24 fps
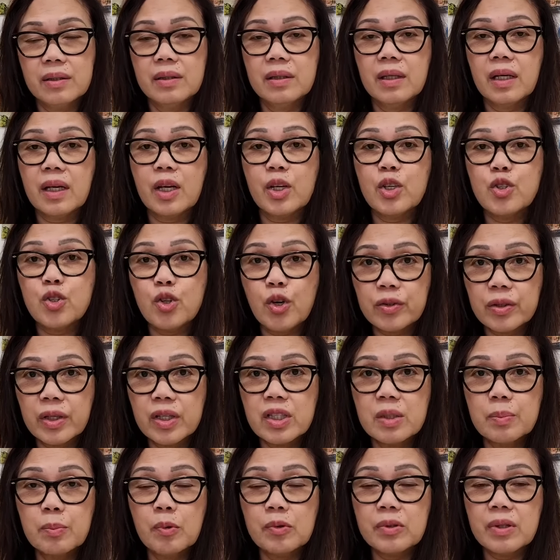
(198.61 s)

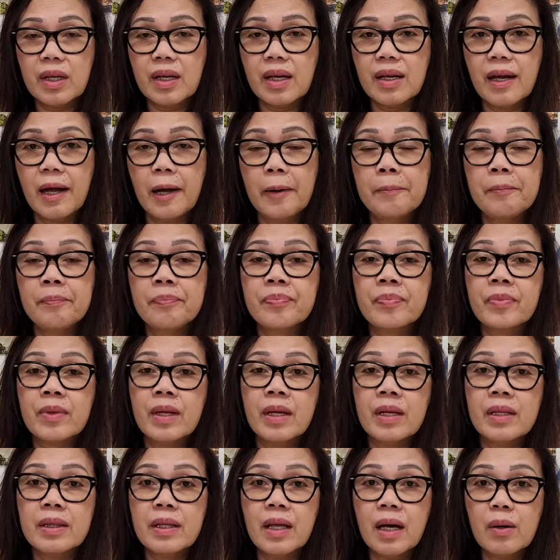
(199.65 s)
nagka-shortage po talaga
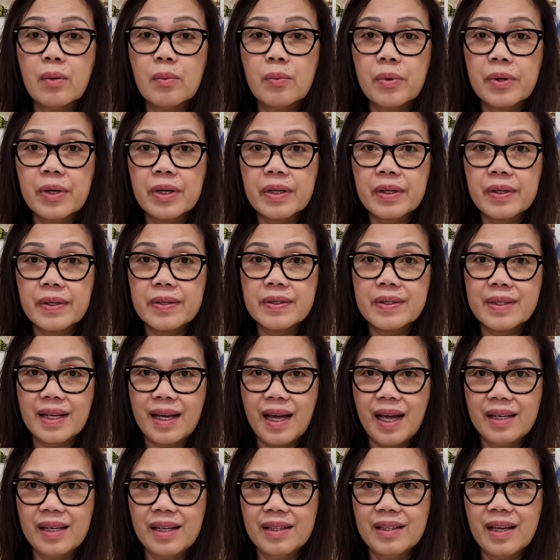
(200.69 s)
ng workers sa
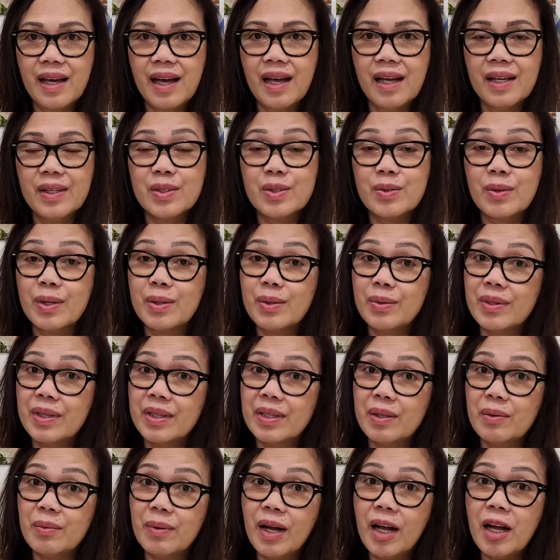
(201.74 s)
Canada. So anong
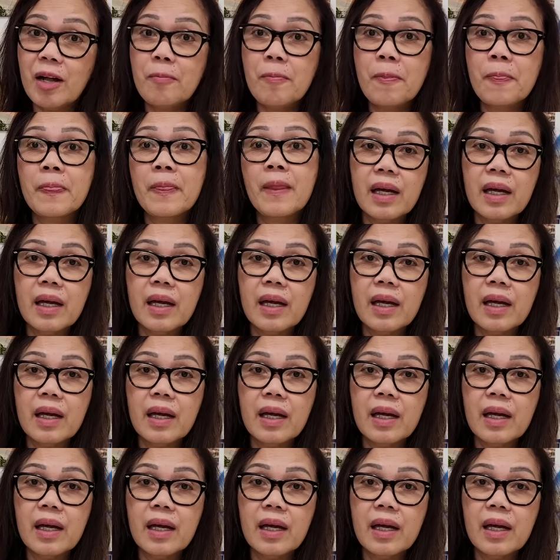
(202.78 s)
ginawa?